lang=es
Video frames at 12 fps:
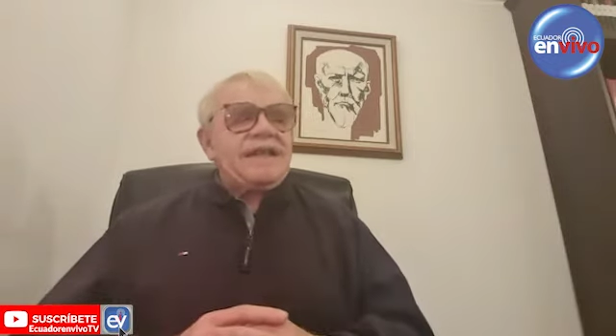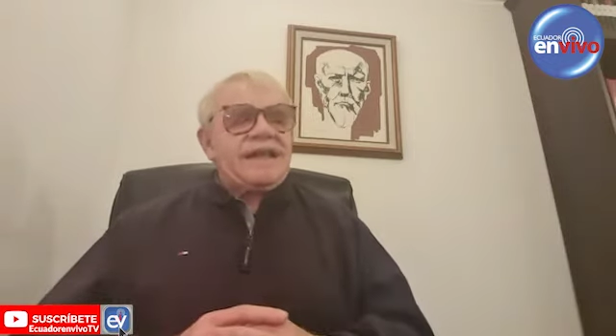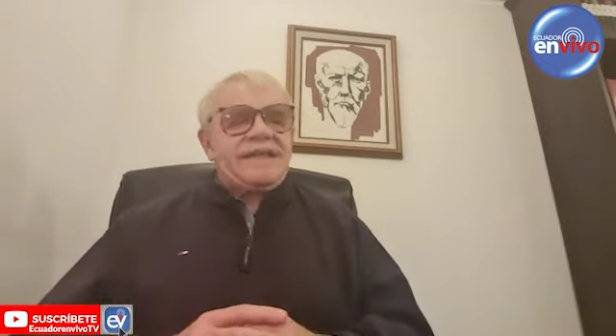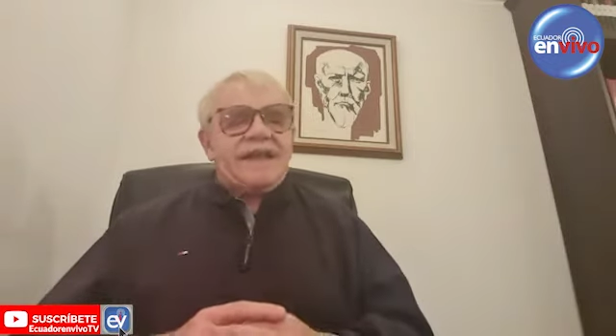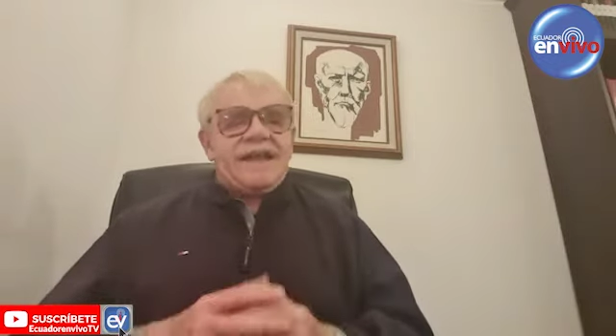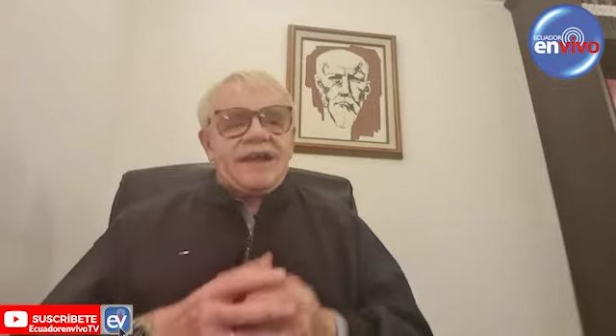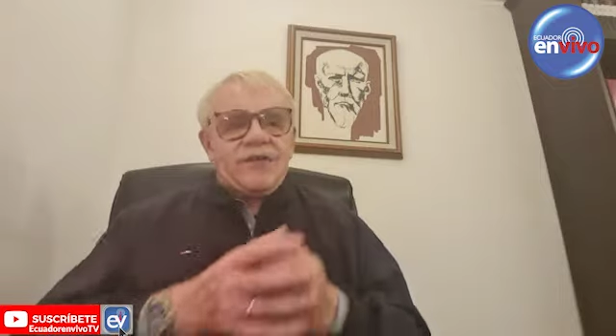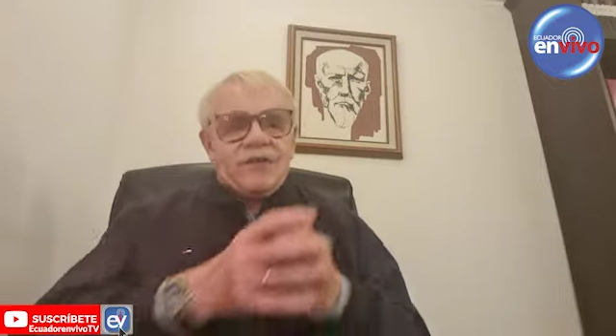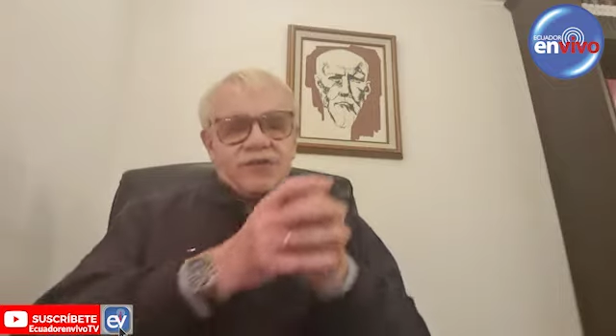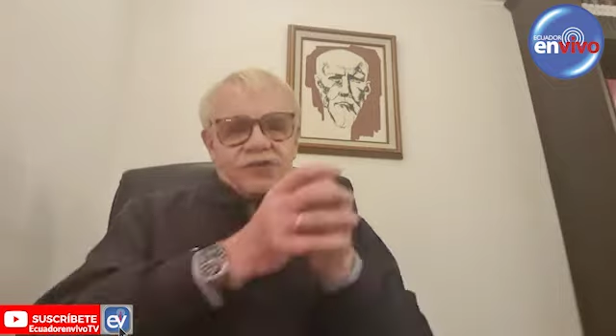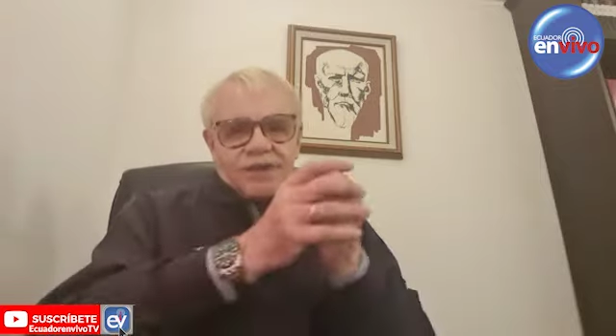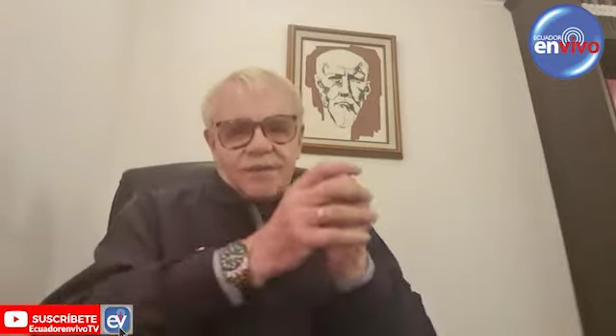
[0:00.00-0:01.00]
que tienen
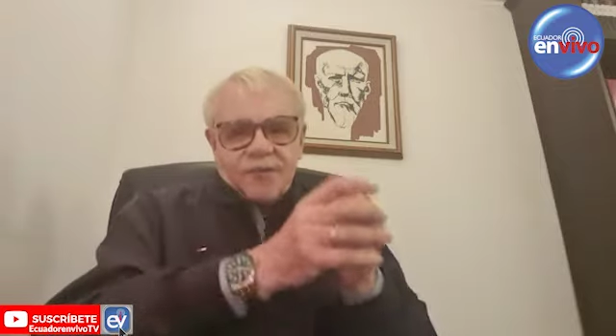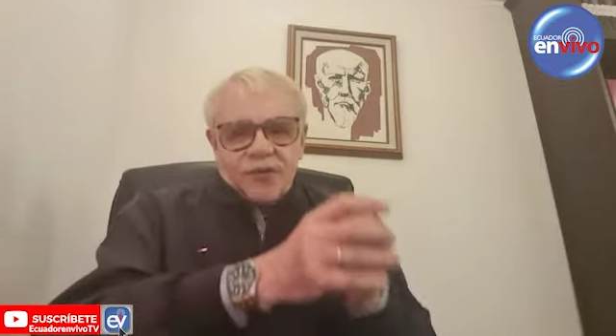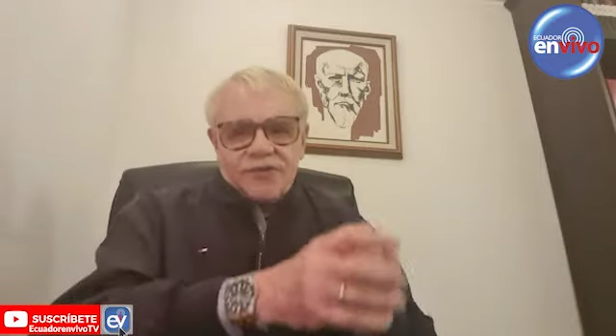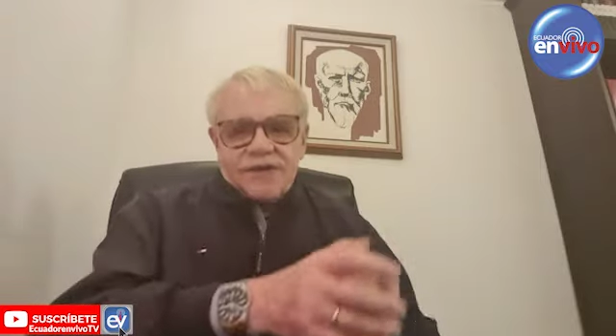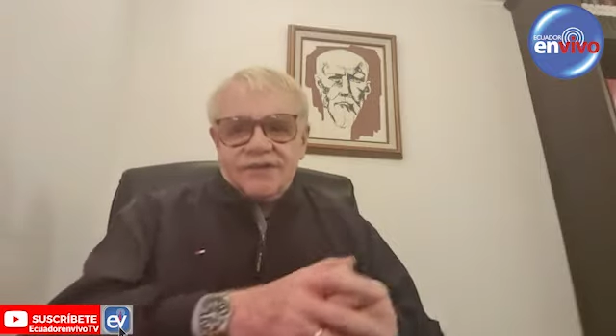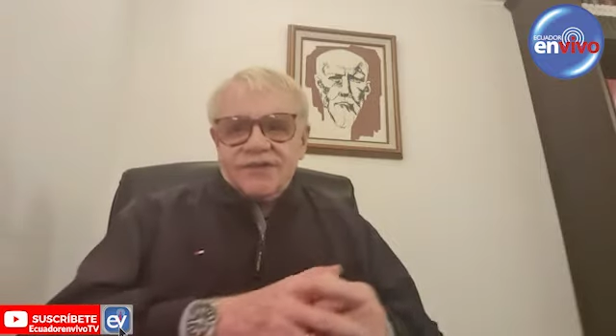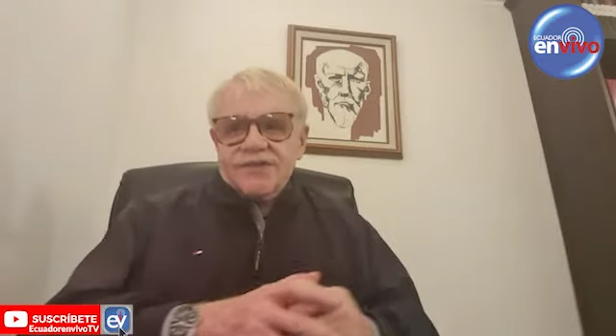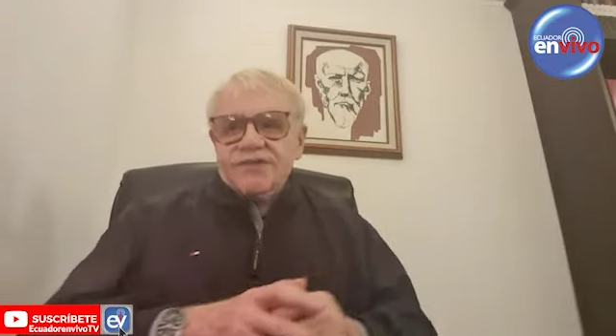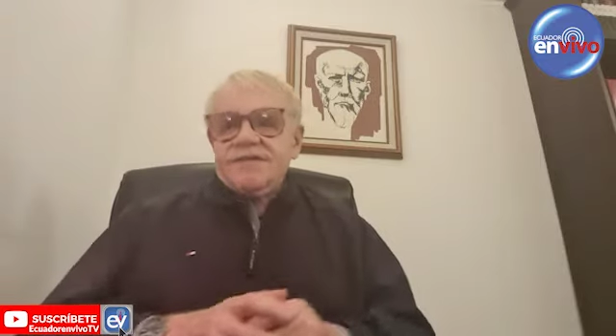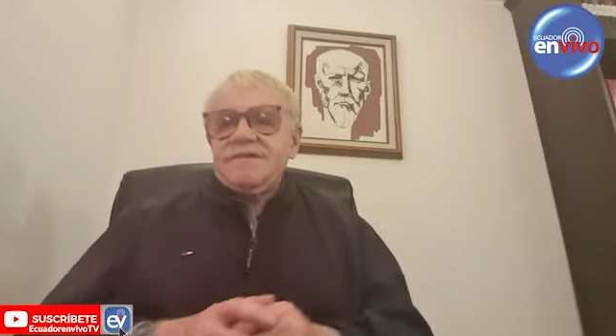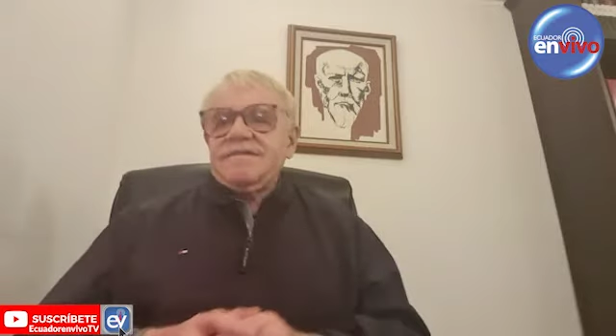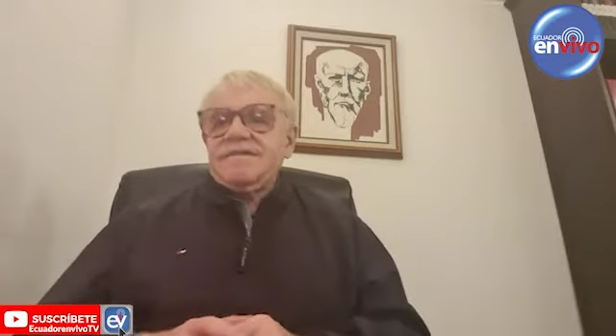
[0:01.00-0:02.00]
nuestros
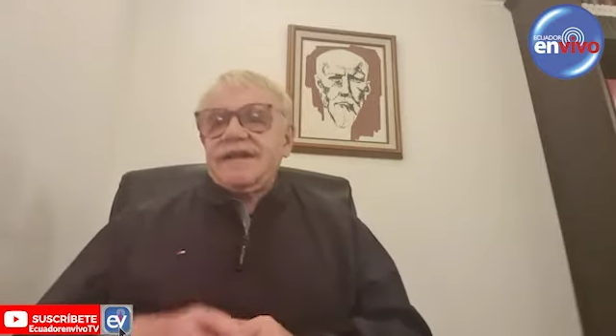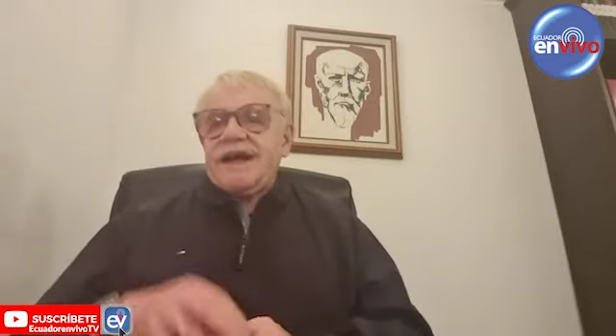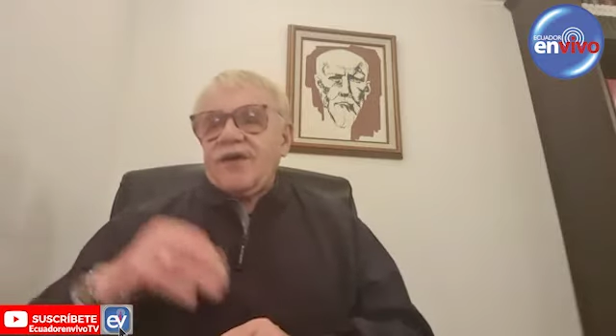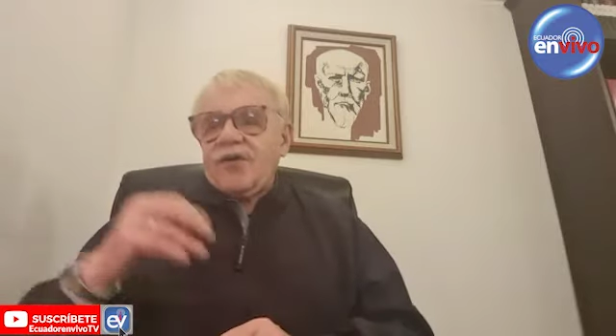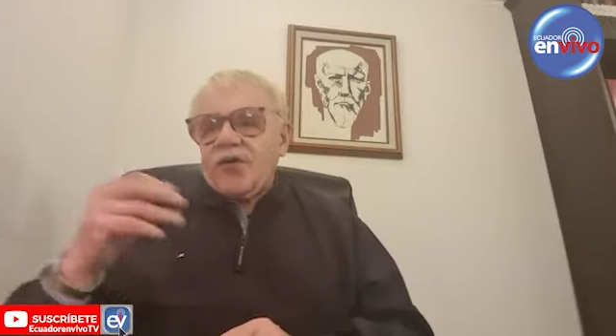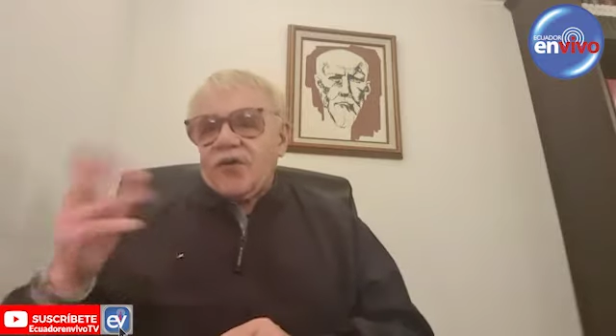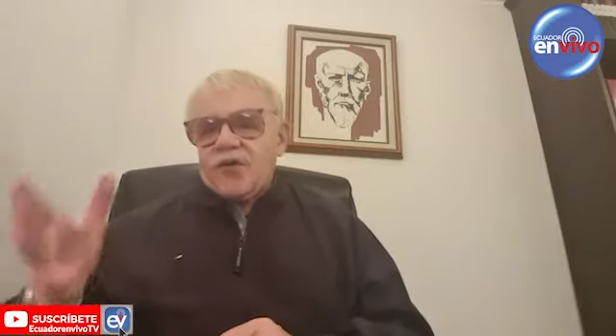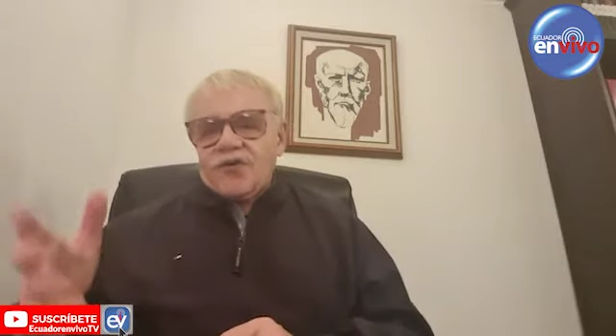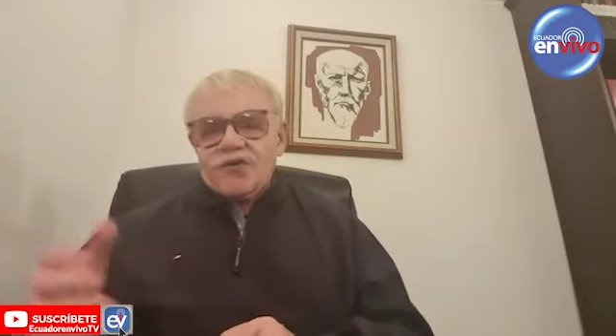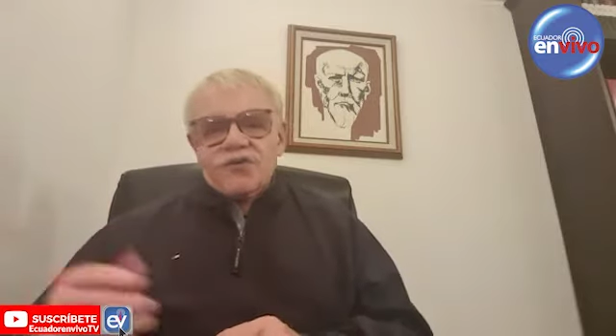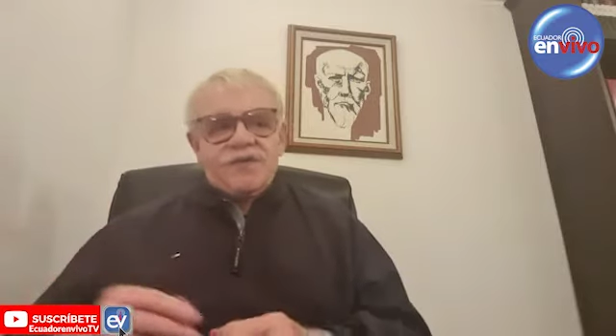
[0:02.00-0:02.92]
depósitos de ahorros,